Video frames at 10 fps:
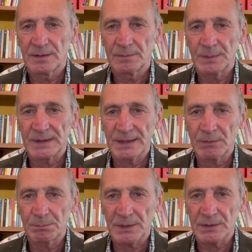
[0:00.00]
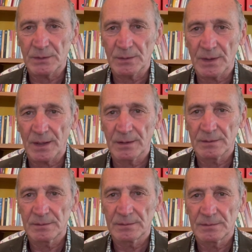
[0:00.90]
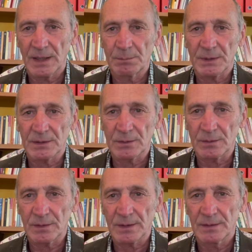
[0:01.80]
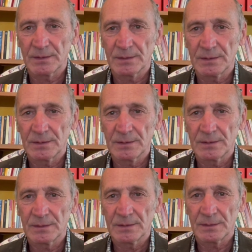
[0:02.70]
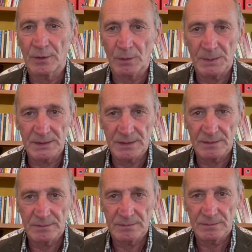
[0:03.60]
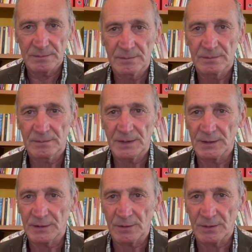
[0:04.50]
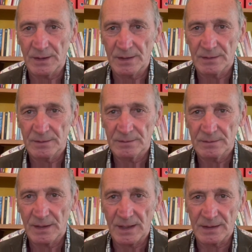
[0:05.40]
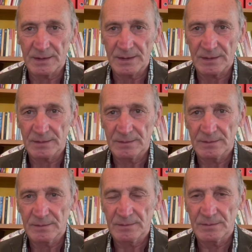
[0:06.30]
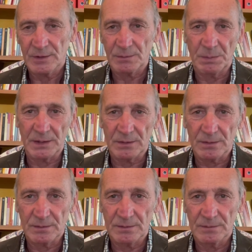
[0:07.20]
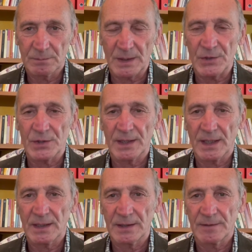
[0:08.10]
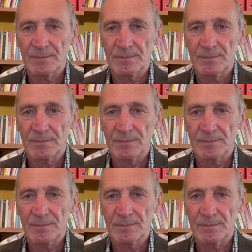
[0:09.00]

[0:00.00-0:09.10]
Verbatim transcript: Pensiamo al pastore, ai pastori, nomadi in zone aride, spesso marginali,